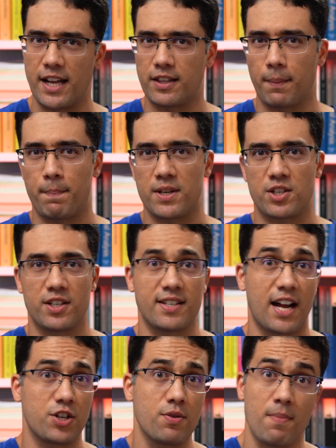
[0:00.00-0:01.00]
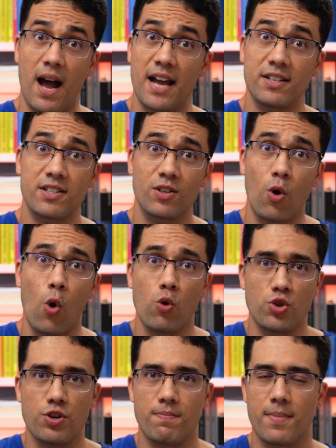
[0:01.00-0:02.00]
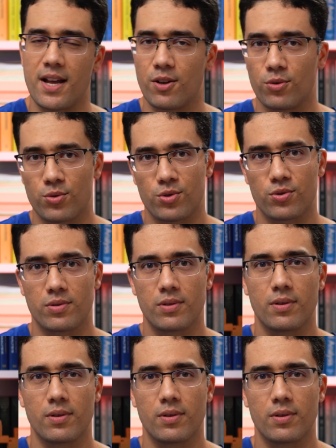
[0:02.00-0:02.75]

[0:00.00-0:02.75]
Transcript: entre pesquisar demais ou de menos.